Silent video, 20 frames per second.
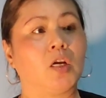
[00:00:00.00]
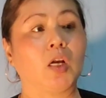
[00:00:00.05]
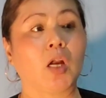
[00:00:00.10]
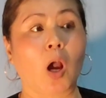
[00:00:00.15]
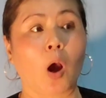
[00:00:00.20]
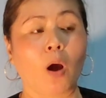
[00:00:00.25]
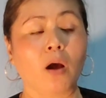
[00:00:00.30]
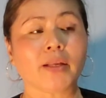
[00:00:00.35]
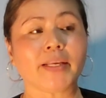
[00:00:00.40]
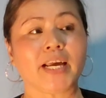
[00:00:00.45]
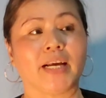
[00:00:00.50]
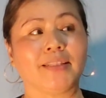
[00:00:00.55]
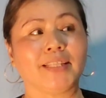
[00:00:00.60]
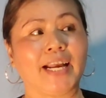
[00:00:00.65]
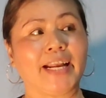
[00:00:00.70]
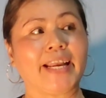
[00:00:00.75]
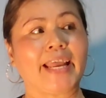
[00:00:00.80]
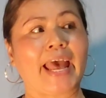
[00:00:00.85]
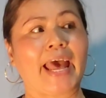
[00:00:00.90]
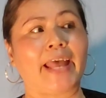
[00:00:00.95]
Có, vẫn
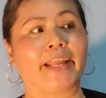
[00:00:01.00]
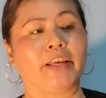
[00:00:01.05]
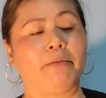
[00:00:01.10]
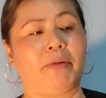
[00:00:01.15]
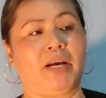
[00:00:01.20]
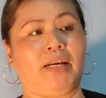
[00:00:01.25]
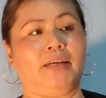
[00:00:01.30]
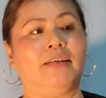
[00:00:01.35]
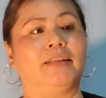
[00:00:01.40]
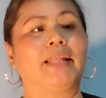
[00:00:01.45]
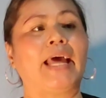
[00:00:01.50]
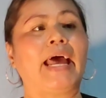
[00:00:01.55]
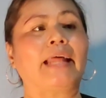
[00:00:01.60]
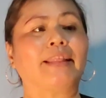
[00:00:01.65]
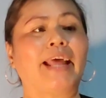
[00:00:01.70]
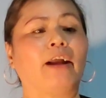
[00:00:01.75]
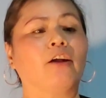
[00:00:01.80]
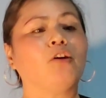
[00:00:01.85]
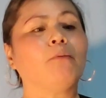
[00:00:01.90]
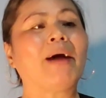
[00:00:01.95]
tăng ca nhưng mà người ta
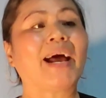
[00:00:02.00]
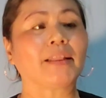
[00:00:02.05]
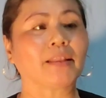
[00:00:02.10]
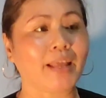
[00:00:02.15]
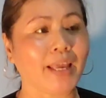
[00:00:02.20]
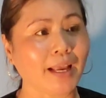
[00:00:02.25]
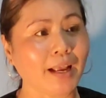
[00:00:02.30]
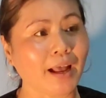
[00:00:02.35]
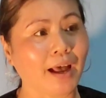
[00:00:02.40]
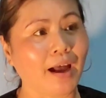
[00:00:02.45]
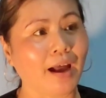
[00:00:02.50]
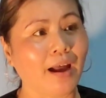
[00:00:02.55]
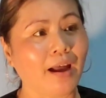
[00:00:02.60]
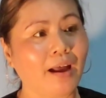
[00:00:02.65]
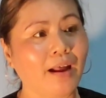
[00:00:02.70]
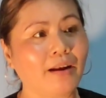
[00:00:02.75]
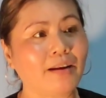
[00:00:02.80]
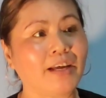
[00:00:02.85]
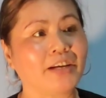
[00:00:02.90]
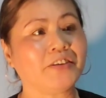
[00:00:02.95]
tăng có 3 tiếng à,
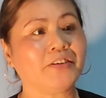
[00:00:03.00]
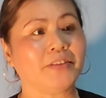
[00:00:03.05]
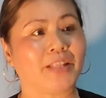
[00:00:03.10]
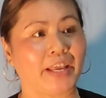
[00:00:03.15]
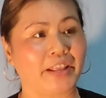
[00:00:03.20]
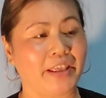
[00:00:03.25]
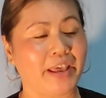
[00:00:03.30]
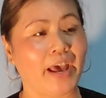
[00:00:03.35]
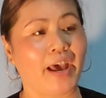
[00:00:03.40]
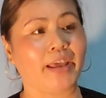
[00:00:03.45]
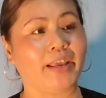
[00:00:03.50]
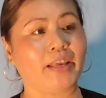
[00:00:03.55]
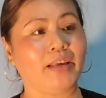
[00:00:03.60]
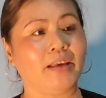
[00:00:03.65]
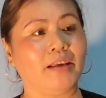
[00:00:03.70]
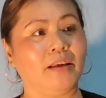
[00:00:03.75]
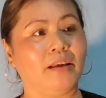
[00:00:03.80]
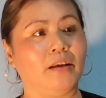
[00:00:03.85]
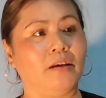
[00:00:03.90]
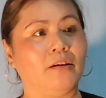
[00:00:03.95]
là người ta về.
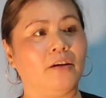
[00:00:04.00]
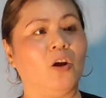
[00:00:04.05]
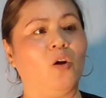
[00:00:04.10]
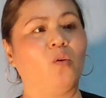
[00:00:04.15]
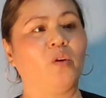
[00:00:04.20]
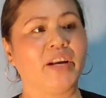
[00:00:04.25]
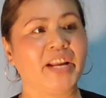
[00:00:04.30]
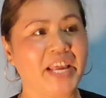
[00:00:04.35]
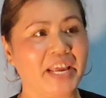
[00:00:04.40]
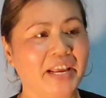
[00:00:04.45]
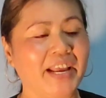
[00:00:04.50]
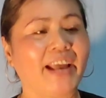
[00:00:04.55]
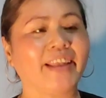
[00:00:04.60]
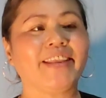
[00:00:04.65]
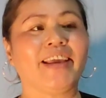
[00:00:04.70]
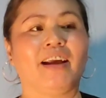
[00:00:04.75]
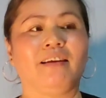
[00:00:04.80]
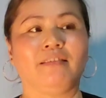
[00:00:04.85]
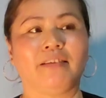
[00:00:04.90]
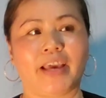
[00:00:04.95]
Còn riêng cá
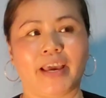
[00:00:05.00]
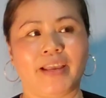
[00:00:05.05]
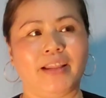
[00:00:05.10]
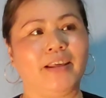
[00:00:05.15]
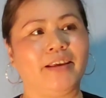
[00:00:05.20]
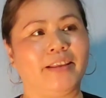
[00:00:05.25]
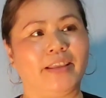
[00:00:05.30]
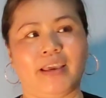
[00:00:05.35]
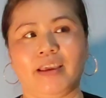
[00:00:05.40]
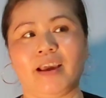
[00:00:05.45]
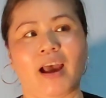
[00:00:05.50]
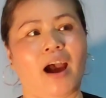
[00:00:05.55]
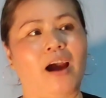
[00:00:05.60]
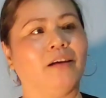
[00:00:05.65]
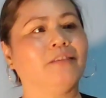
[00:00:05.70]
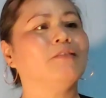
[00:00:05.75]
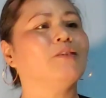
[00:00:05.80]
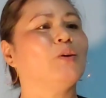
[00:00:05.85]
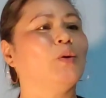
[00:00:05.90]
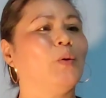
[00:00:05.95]
nhân chị thì chị
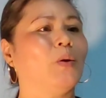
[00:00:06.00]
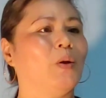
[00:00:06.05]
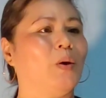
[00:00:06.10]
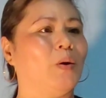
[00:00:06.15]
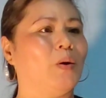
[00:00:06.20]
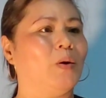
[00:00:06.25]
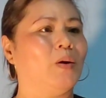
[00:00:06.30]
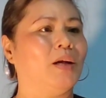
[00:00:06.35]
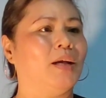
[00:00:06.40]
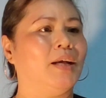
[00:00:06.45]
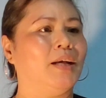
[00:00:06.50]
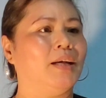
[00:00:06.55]
ở suốt luôn.